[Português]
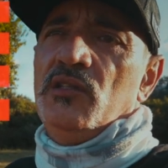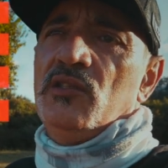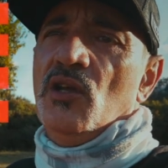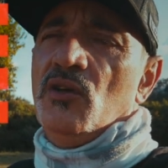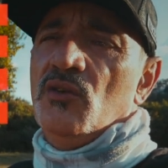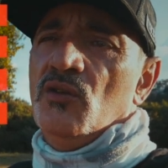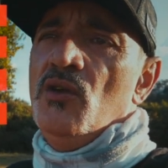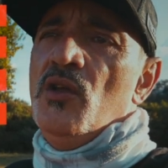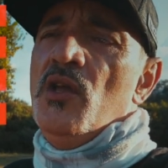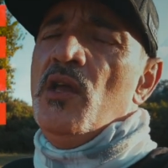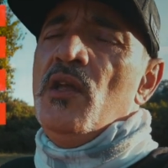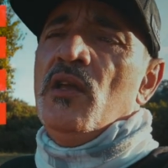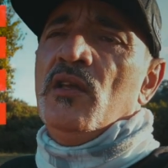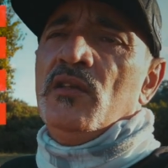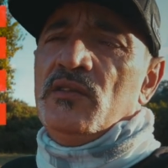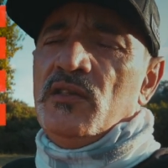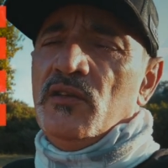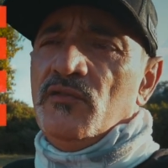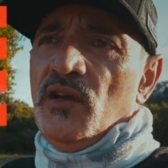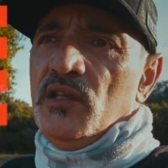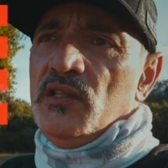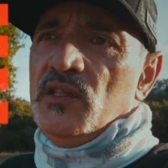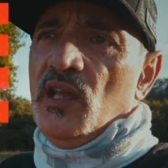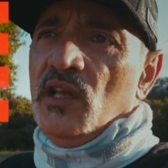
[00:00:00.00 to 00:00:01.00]
Então,
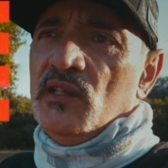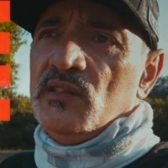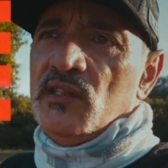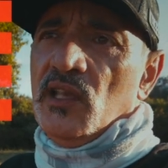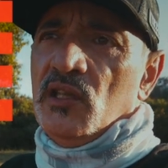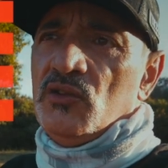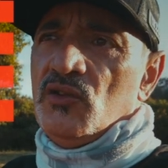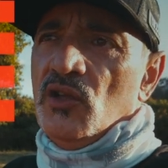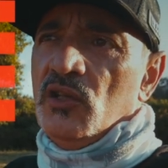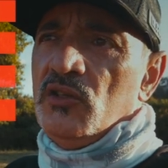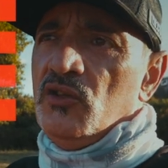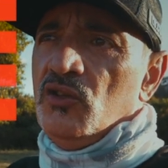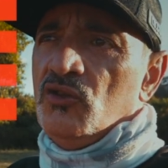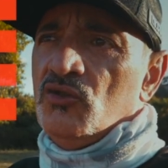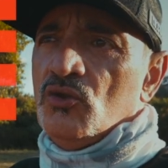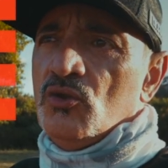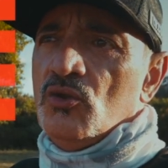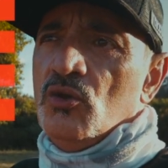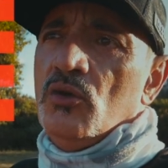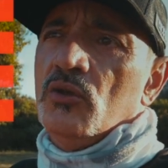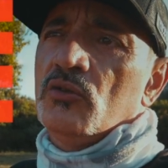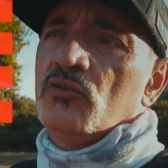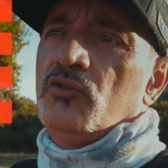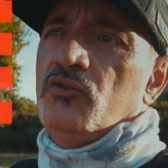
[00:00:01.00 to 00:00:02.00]
você vai ter acesso a
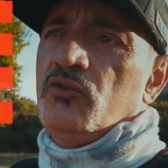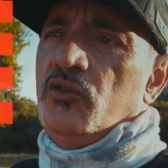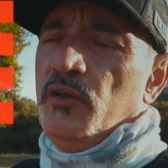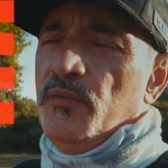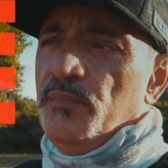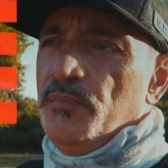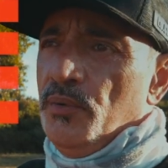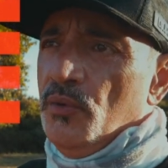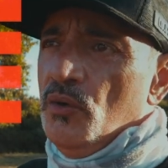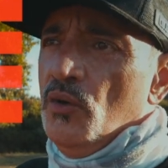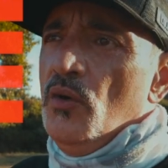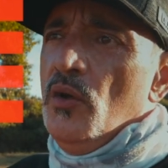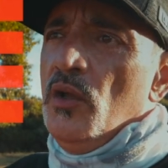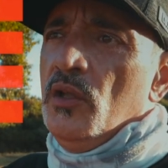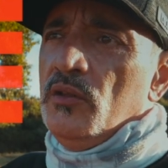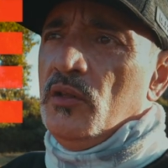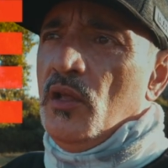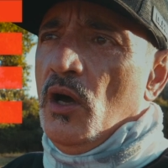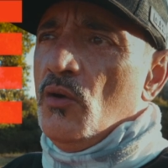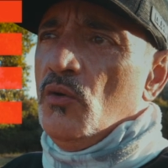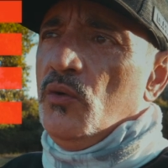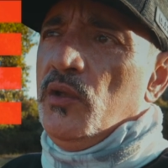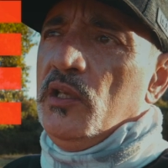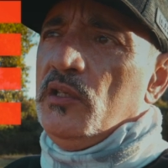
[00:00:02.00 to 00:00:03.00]
descontos tipo
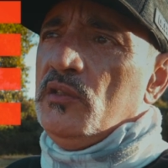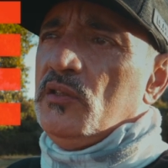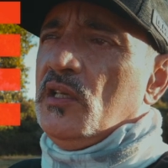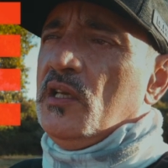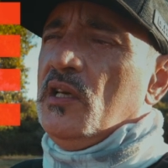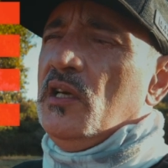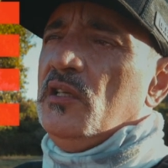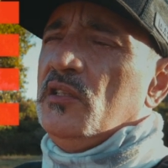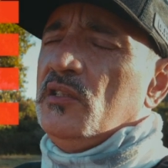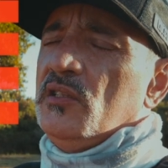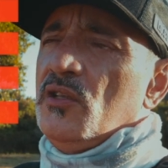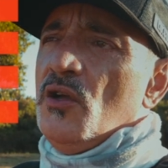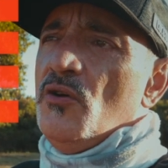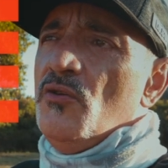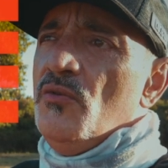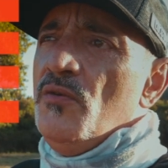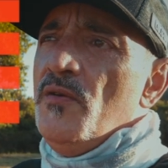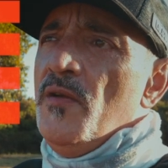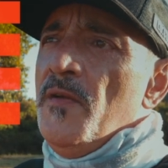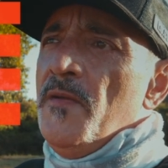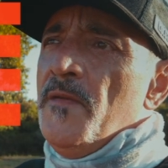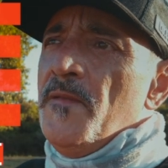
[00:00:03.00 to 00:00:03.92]
na Wings Custom,